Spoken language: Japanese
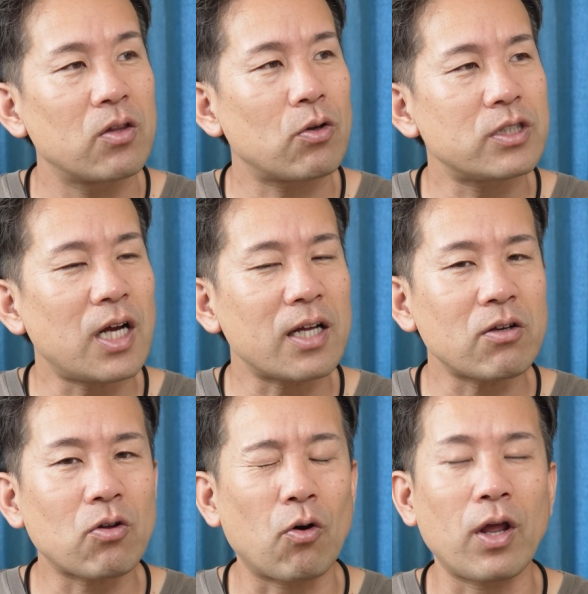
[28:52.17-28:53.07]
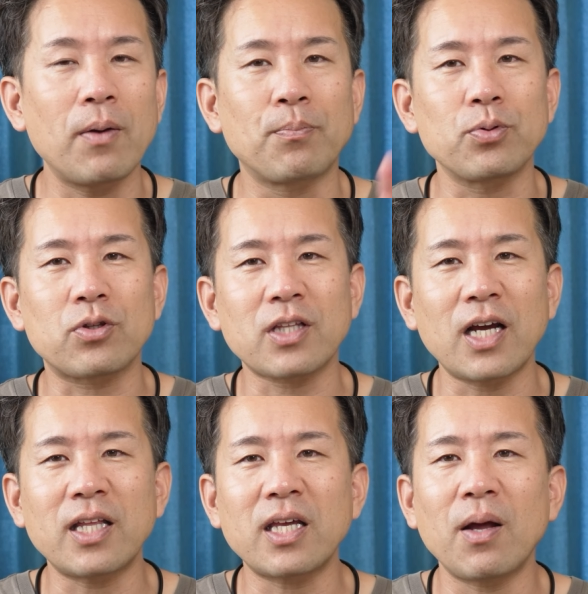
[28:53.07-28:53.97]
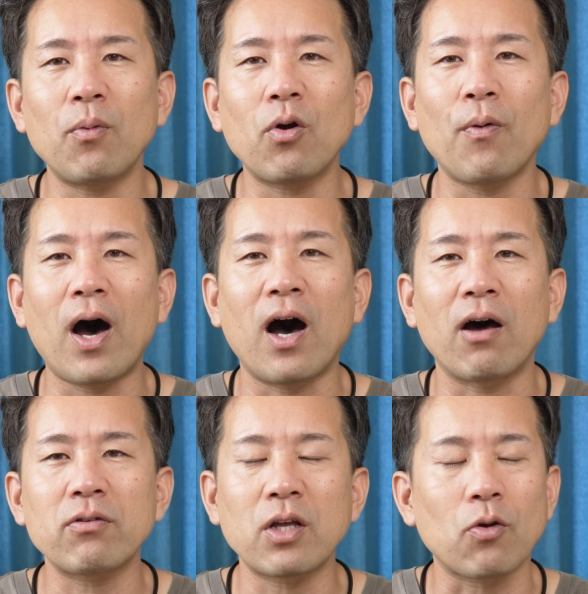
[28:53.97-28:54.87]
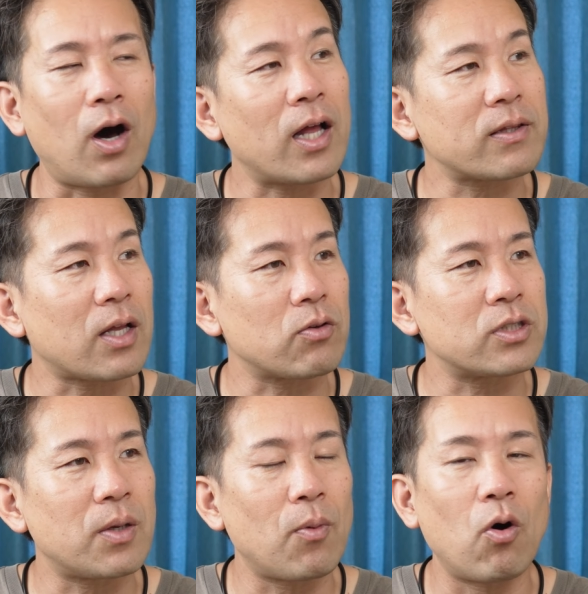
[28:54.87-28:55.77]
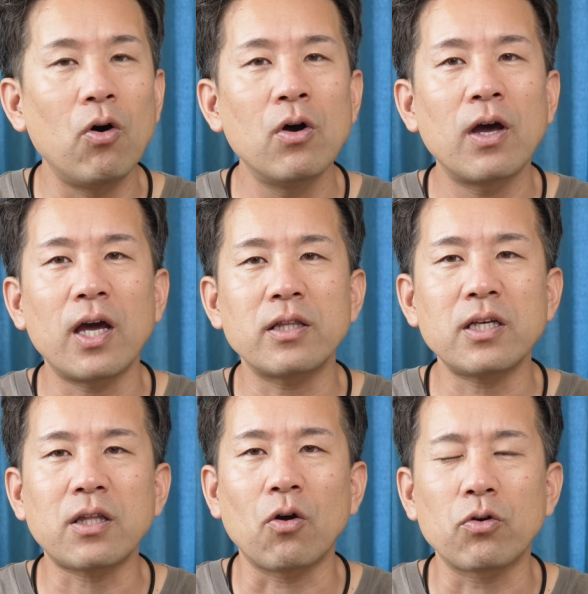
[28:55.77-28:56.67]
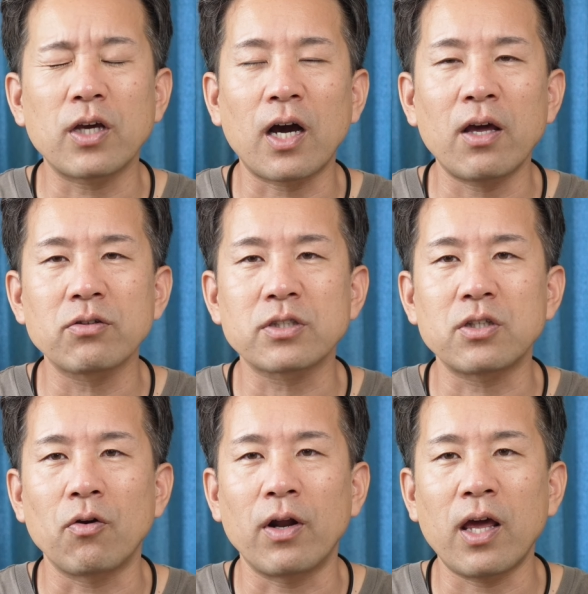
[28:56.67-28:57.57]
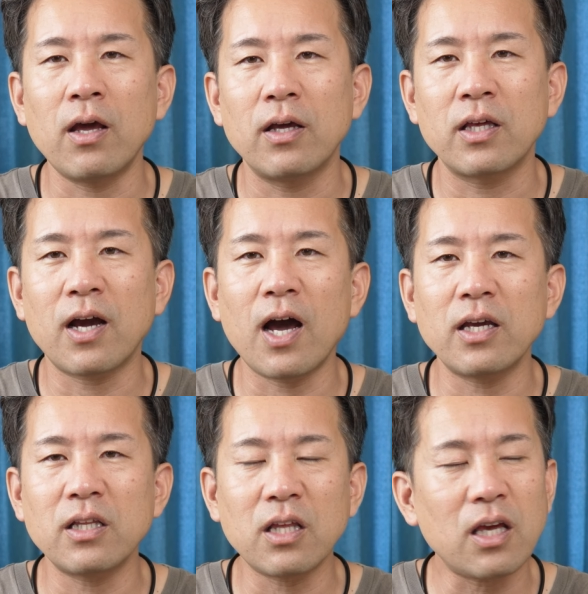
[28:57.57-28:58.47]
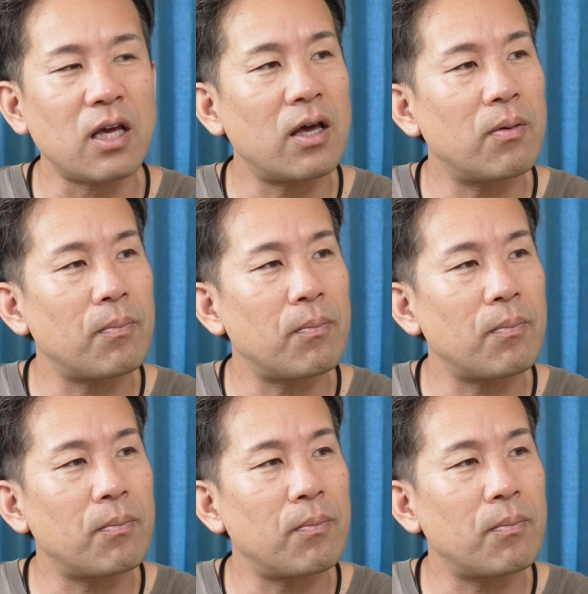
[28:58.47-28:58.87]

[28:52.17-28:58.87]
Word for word: どちらかというと、こうね、物体的なものはある程度あったとしても、2.4GHz っていうのはね、意外に、